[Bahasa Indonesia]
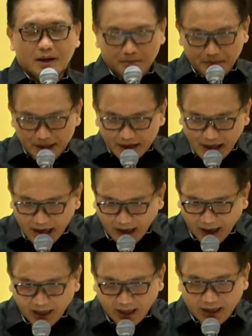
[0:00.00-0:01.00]

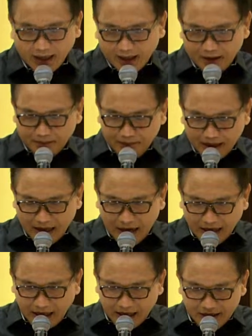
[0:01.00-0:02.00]
mintalah maka
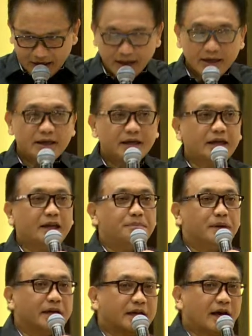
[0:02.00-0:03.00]
akan
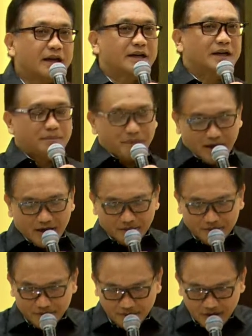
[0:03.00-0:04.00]
diberikan
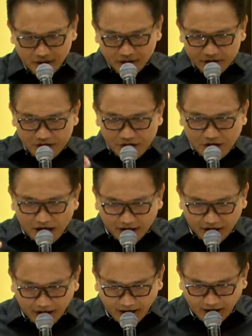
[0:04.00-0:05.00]
kepadamu.
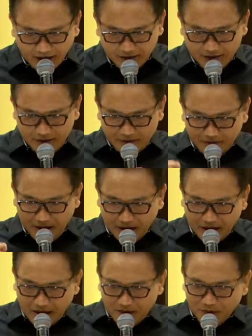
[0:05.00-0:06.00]
Carilah
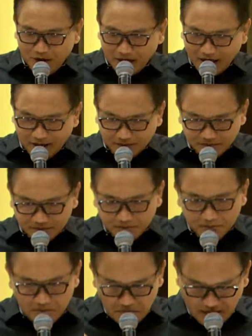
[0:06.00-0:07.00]
maka kamu akan
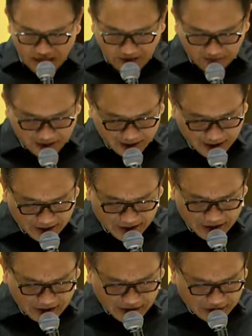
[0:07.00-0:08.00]

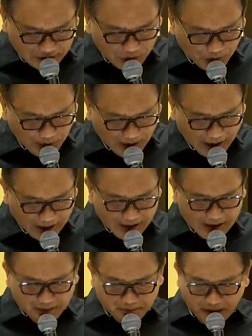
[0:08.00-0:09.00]
mendapatkan. Ketuklah,
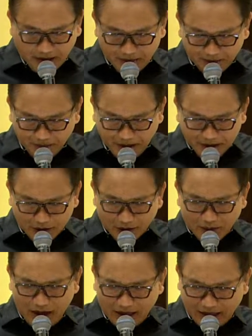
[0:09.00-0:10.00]
maka pintu
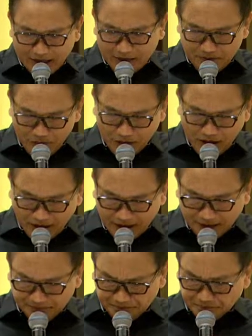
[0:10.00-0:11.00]
akan
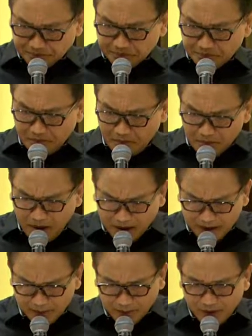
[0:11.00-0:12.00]
dibukakan
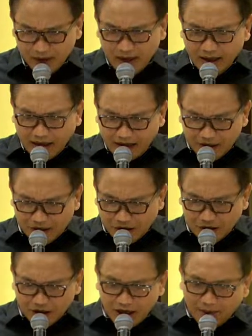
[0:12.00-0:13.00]
bagimu. Karena
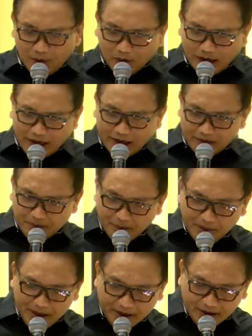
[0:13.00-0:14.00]
setiap orang yang
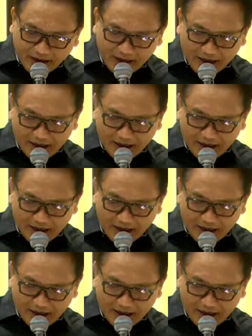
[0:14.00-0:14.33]
meminta,